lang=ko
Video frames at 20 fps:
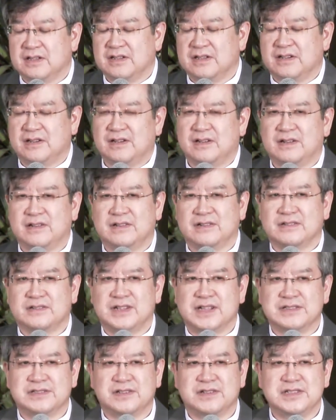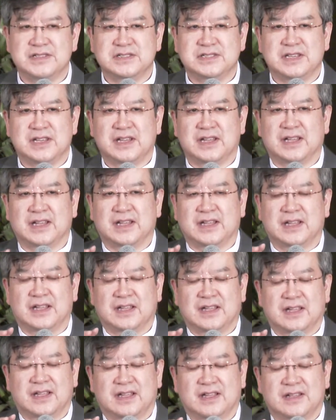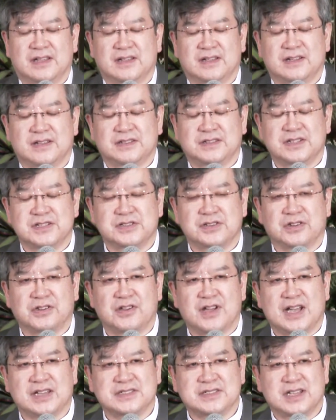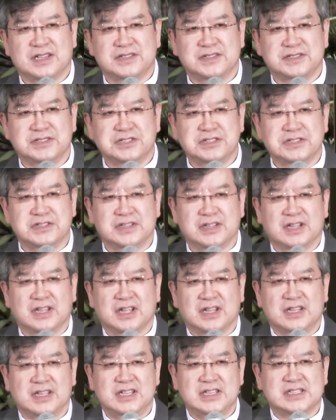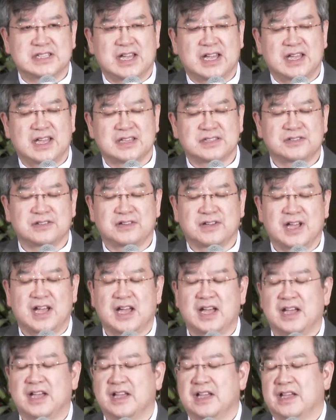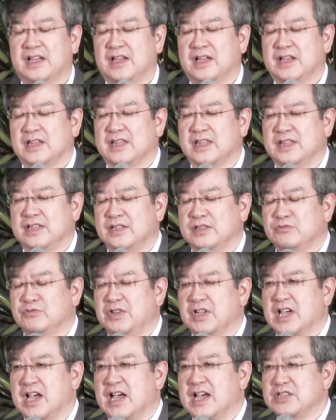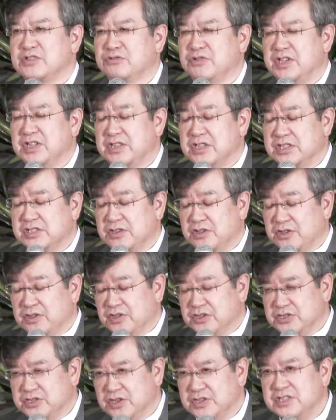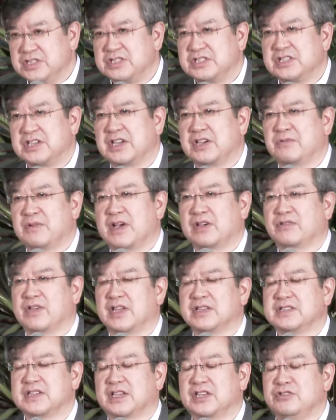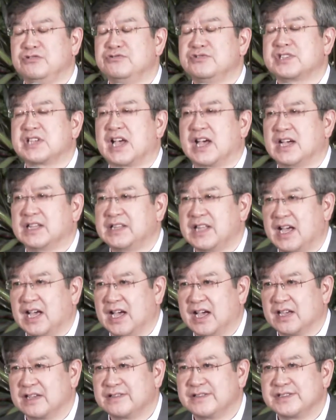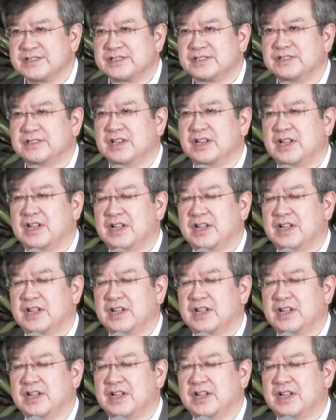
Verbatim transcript: 어, 그래서 이제 어, 어떤 성경학자들은 이사야서가 이 우리가 가지고 있는 성경 전체와 굉장히 유사하다. 그것을